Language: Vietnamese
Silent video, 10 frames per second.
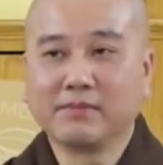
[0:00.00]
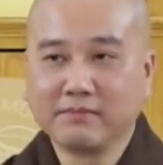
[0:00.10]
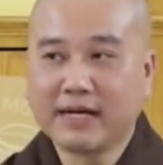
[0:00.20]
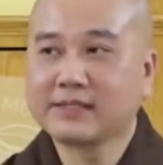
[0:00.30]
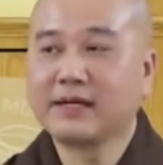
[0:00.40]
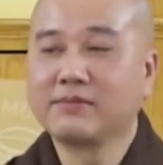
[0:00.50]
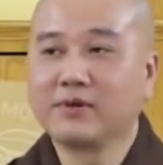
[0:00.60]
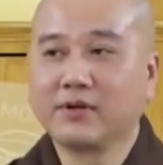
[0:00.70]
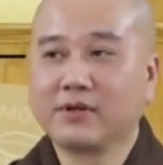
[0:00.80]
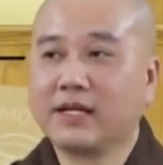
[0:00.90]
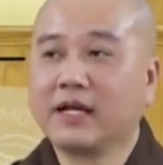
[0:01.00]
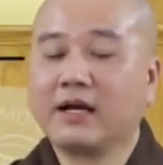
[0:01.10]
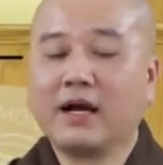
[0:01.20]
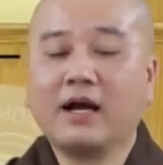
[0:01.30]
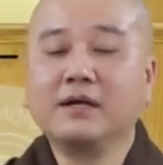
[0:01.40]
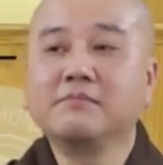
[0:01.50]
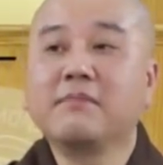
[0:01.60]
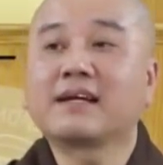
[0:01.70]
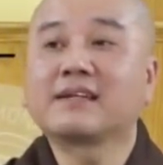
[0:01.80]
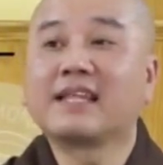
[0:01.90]
Bắt xong rồi nghe nè, ấn
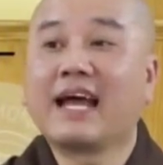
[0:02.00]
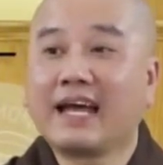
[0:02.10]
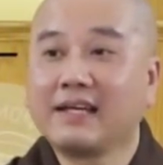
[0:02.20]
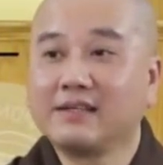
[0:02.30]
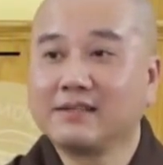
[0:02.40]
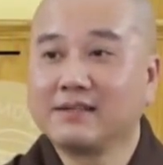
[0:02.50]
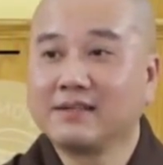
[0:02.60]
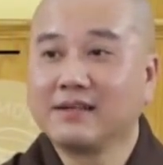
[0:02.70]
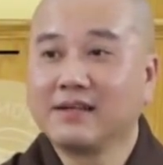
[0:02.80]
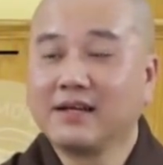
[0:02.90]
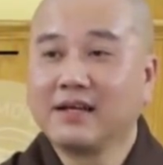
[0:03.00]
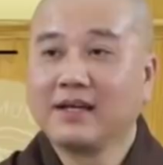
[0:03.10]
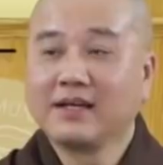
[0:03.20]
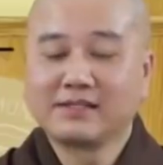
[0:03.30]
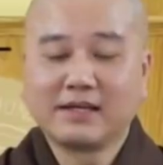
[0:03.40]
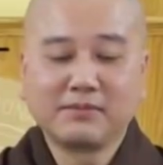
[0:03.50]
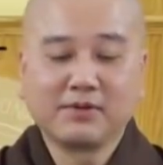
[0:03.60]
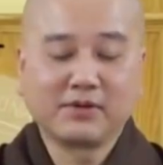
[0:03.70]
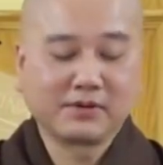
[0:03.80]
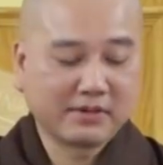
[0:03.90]
bắt tay. Xong
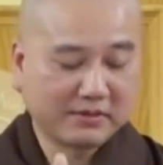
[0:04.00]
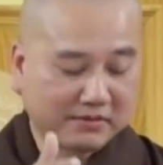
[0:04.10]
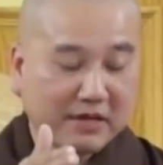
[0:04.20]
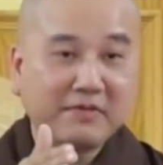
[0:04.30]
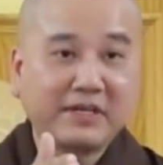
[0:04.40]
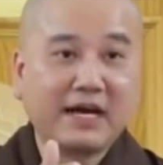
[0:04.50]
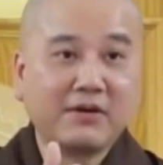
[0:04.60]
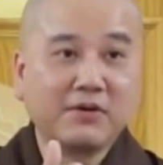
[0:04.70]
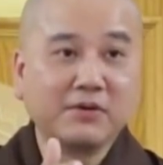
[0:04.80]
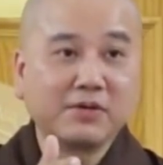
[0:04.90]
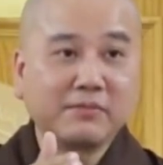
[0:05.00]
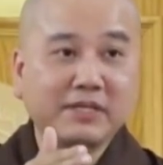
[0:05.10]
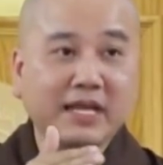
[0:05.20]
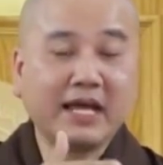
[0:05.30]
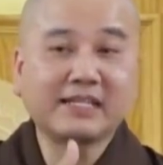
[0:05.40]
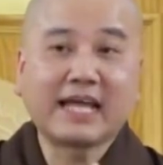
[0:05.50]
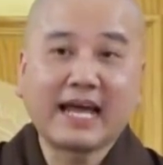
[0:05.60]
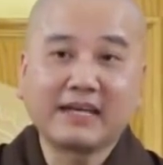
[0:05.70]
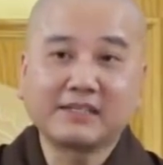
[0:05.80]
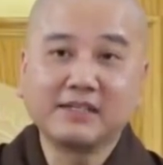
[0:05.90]
rồi cái vị đạo hữu đó mới để
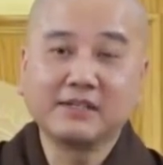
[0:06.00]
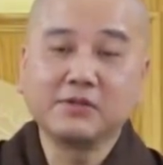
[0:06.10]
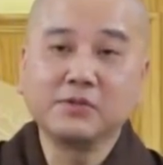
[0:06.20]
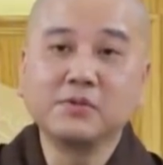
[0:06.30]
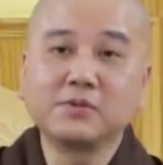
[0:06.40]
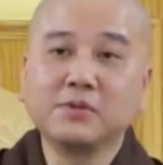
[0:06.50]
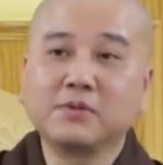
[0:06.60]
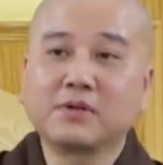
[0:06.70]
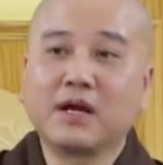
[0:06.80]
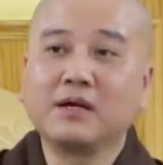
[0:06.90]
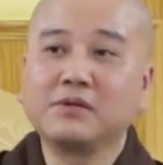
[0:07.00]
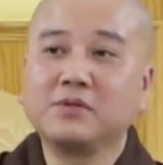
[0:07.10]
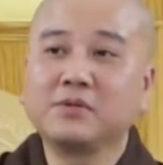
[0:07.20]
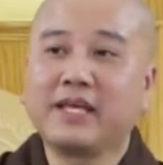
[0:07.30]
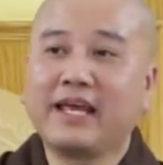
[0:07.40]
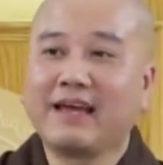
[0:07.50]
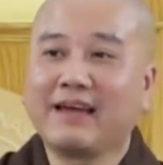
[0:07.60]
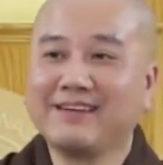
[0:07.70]
tay trên, vuốt vuốt, ấn vuốt ve.